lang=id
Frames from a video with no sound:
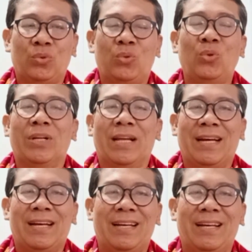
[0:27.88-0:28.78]
Turah
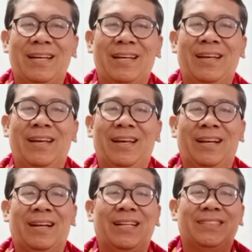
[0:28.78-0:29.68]

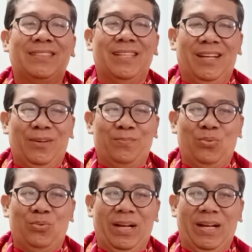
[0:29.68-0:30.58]
Ras
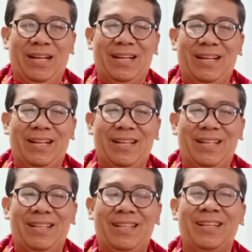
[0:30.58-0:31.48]
Rebuah.
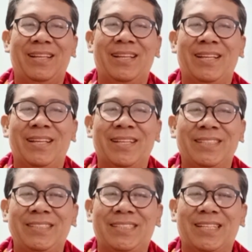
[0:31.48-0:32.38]

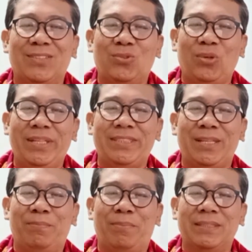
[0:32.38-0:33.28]
Si tertulis
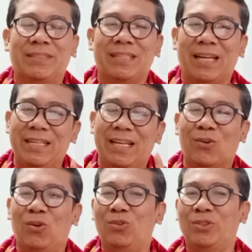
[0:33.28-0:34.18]
ibas ibasada
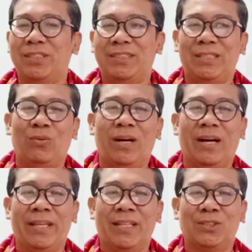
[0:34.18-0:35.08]
kolose
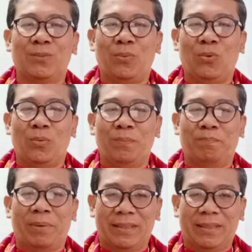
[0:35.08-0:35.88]
siwa ayat 10.4.